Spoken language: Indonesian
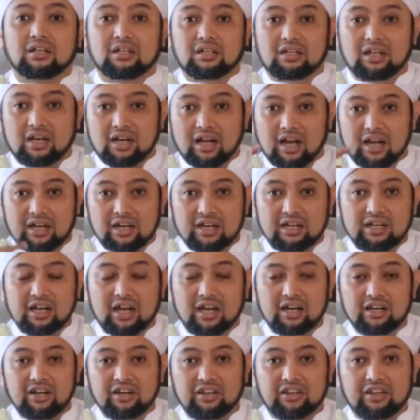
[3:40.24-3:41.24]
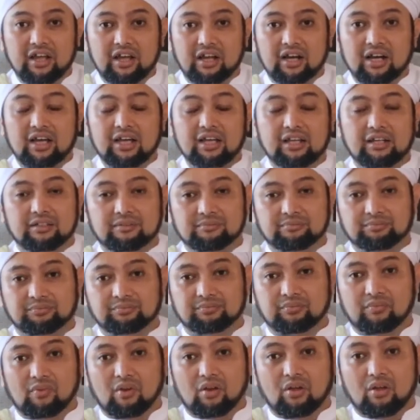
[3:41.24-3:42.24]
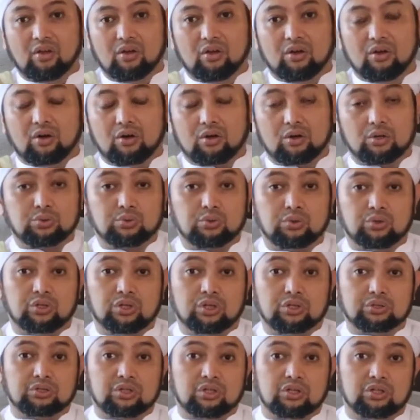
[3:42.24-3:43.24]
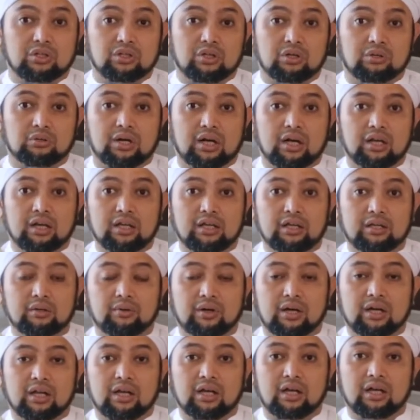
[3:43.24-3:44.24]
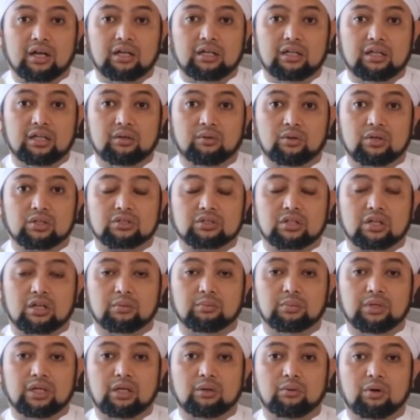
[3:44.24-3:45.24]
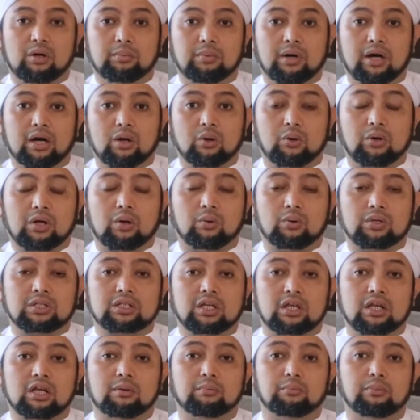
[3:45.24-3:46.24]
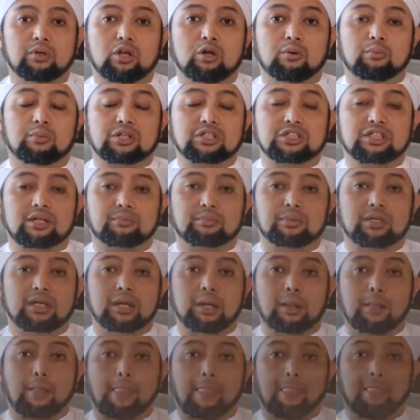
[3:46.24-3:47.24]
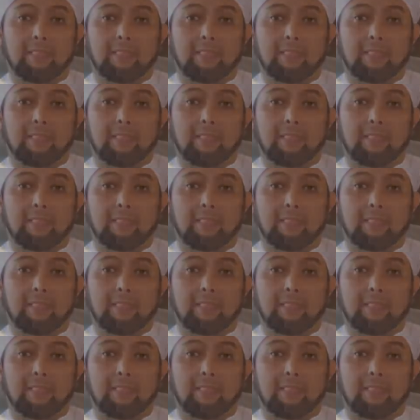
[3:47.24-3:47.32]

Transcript: Dan ada di hadis yang lain Rasulullah sallallahu alaihi wa ala alihi wa sahbihi wa baraka wasallam beliau bersabda,